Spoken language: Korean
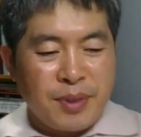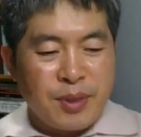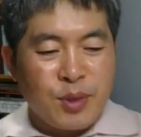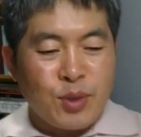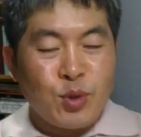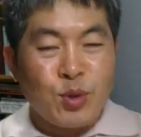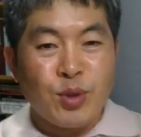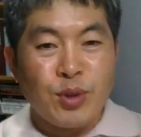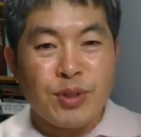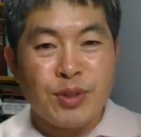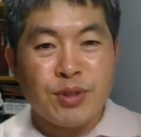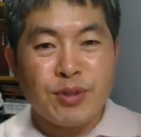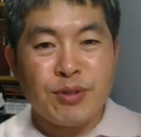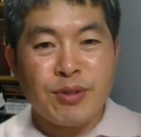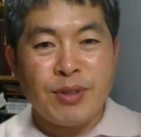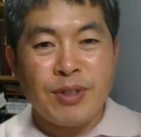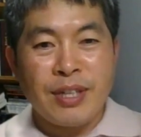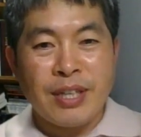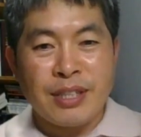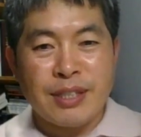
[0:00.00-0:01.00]
6월
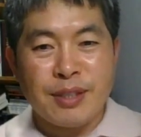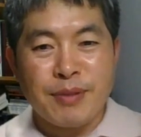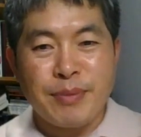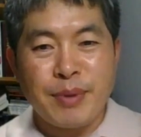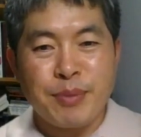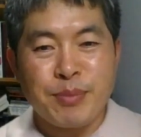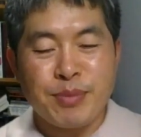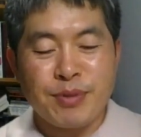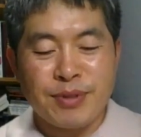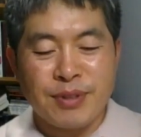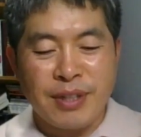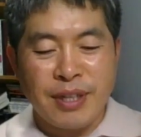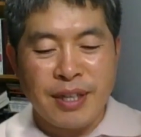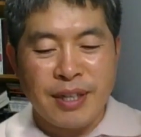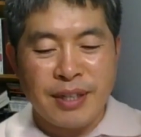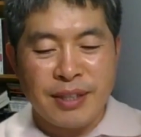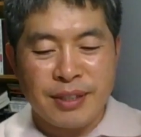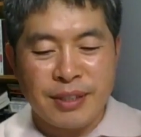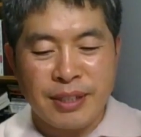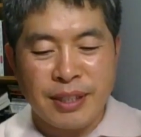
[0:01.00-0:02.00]
19일 아침엔
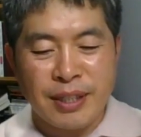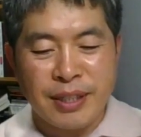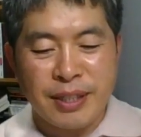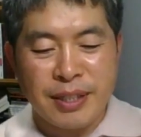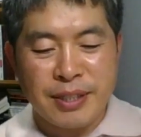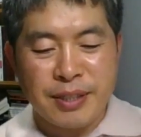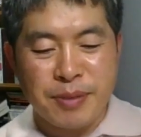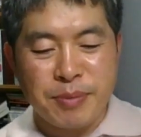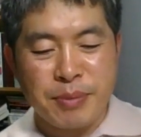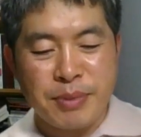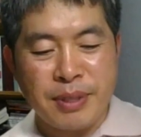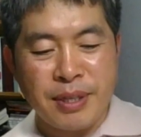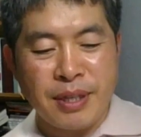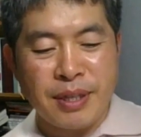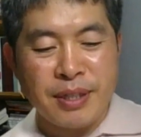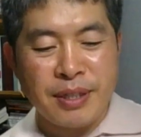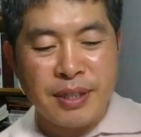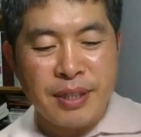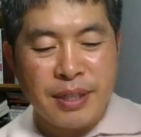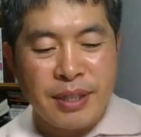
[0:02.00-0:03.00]
묵상
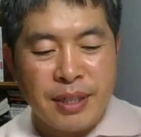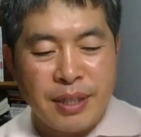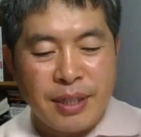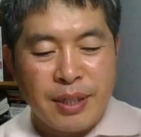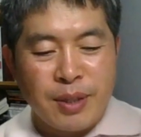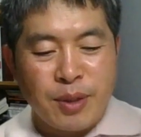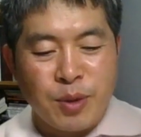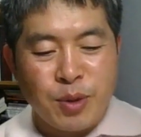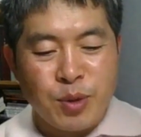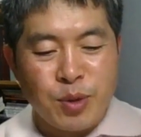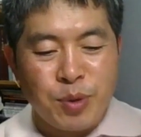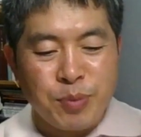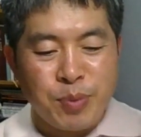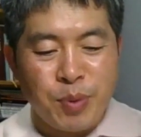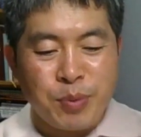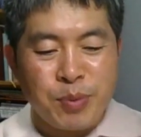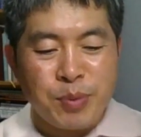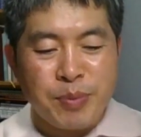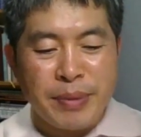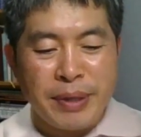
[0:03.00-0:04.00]
시작하겠습니다. 오늘
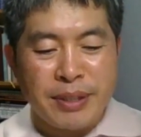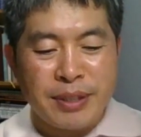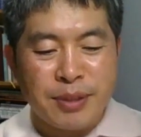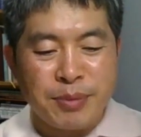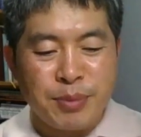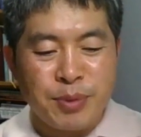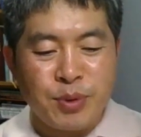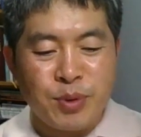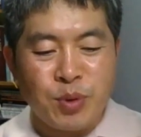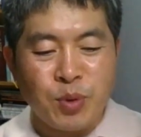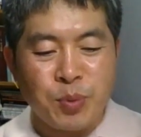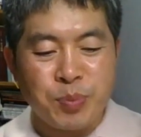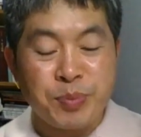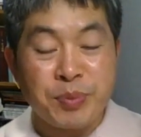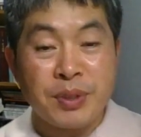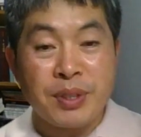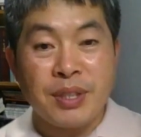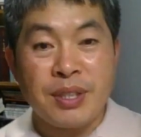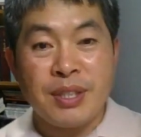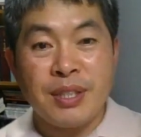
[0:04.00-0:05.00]
본문 말씀은
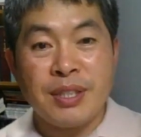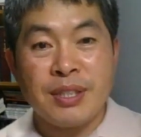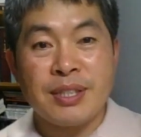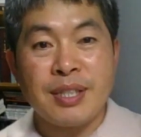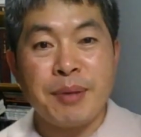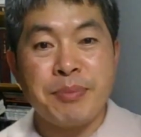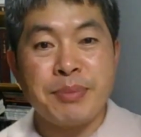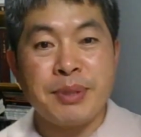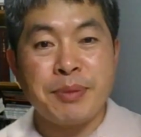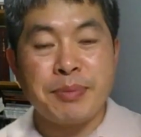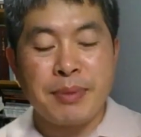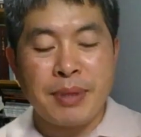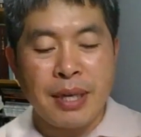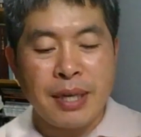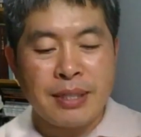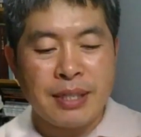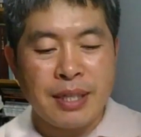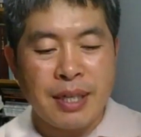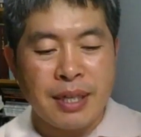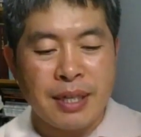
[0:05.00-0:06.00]
욥기
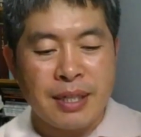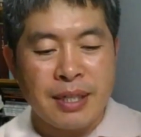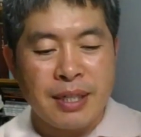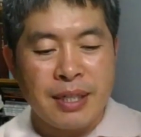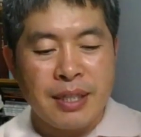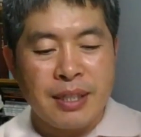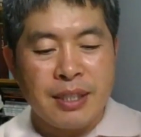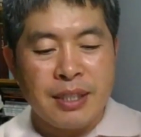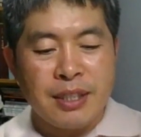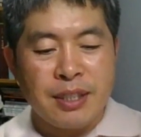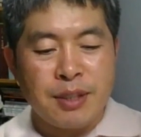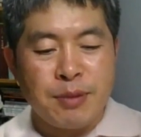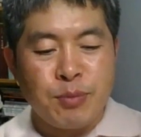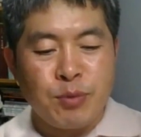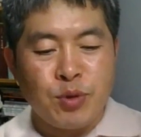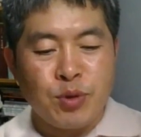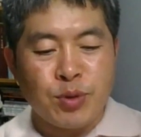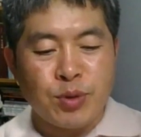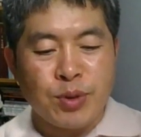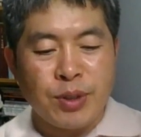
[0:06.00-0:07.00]
34장
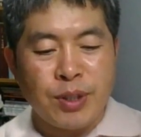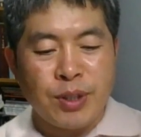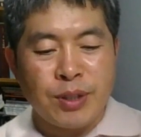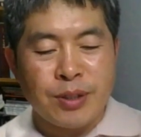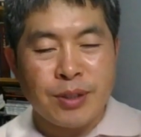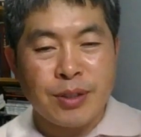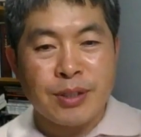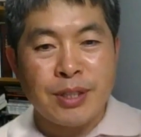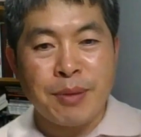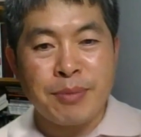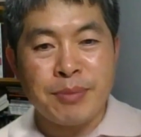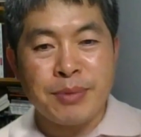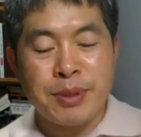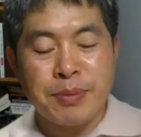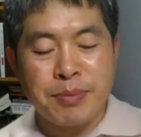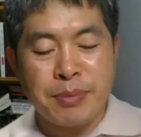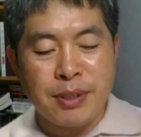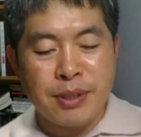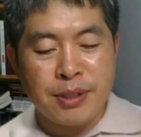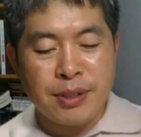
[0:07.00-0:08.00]
16절에서
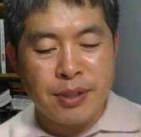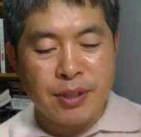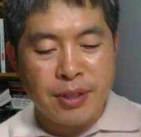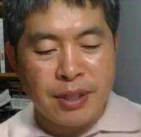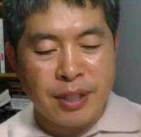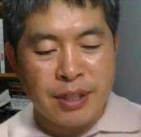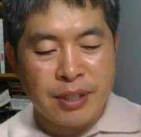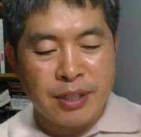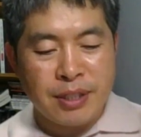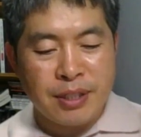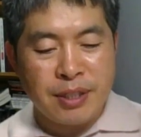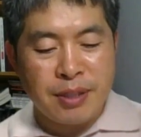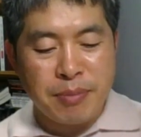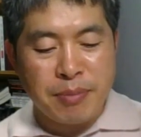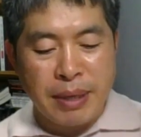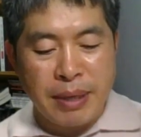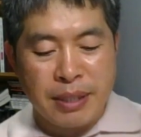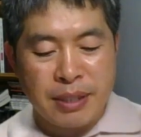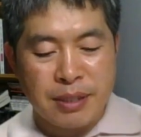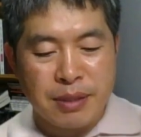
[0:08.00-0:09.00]
37절까지 있는
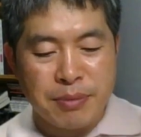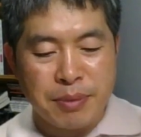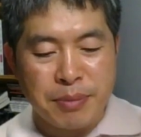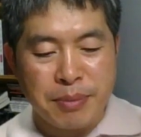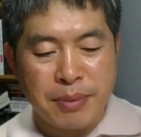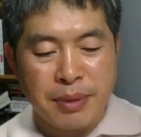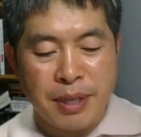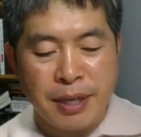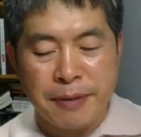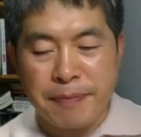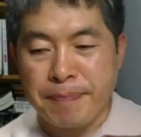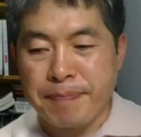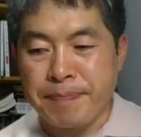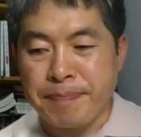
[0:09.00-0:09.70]
말씀입니다.